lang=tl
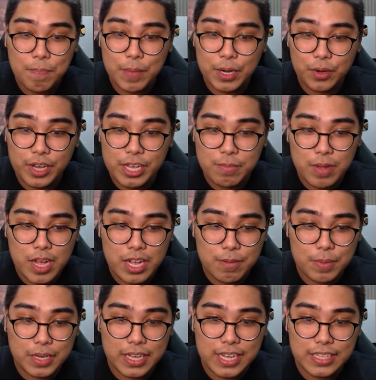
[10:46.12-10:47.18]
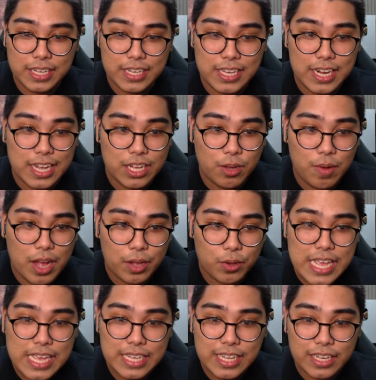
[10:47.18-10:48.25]
Pero ngayon mga kabarkada, ang ginagawa ko,
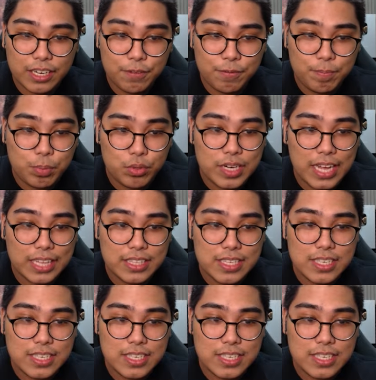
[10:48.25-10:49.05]
ikakraft po natin